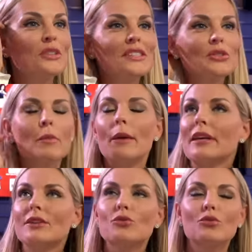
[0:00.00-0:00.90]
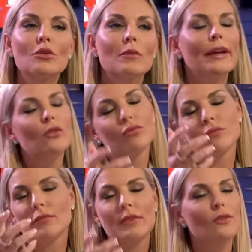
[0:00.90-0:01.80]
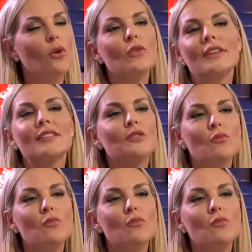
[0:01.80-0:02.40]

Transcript: se mettent. ça. Bah, ah non, ça c'est